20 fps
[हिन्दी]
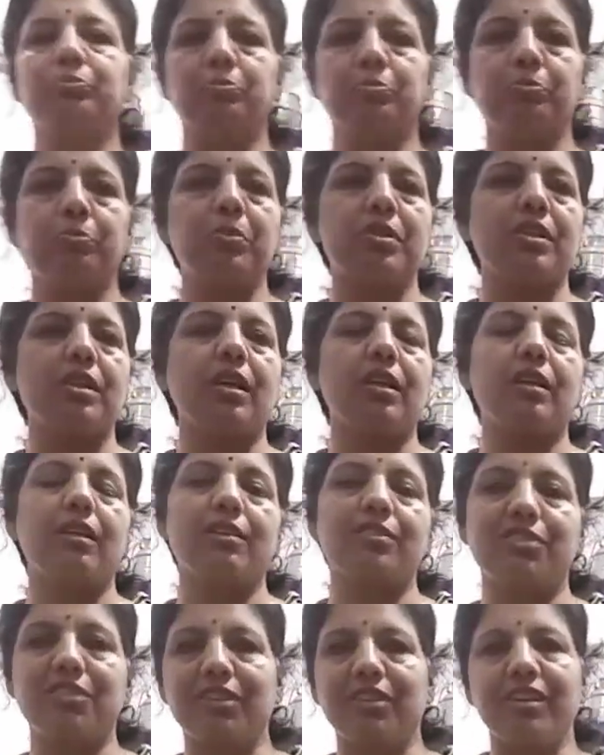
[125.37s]
मसाला
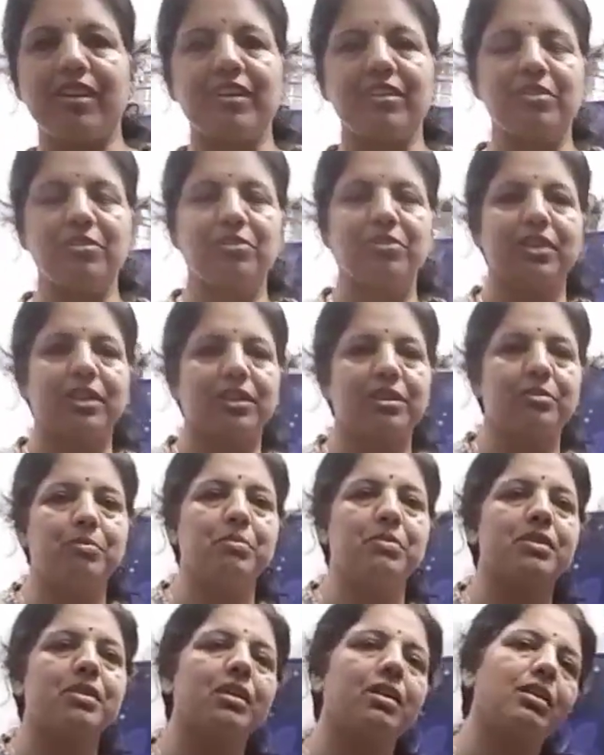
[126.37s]
चना इनफैक्ट
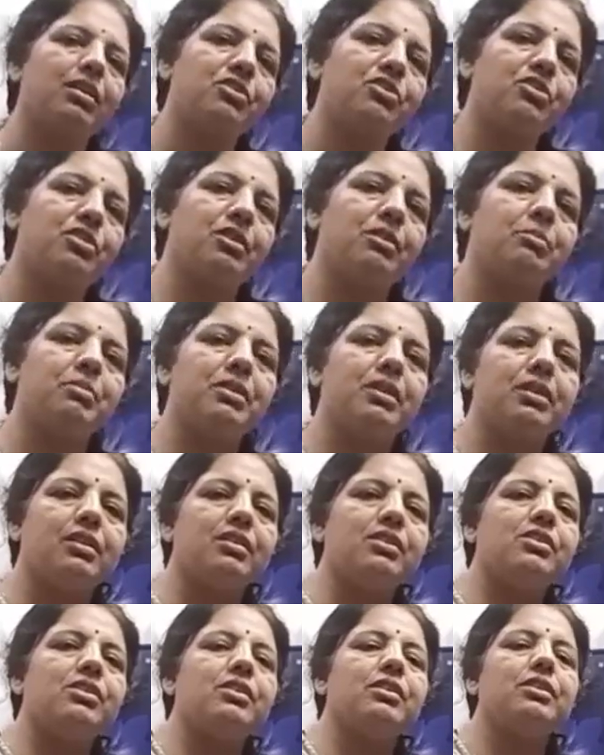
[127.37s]
मसाला चना बनाने
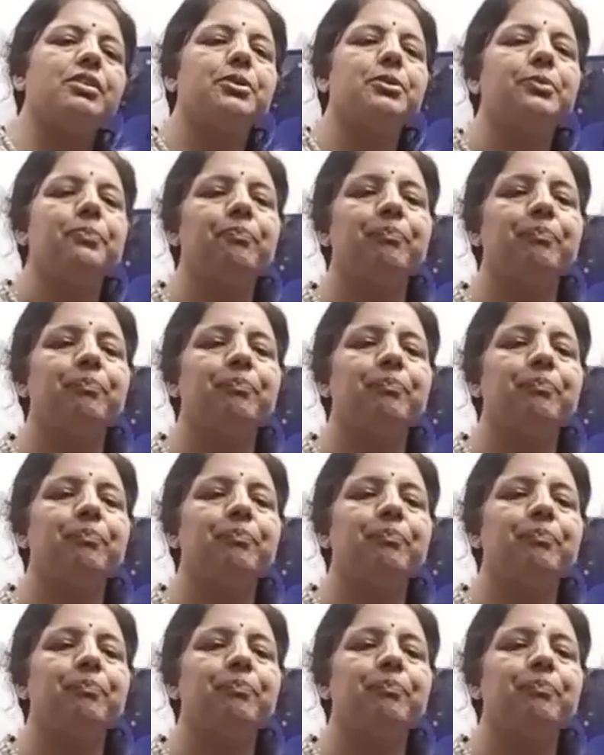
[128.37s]
जा रही हूँ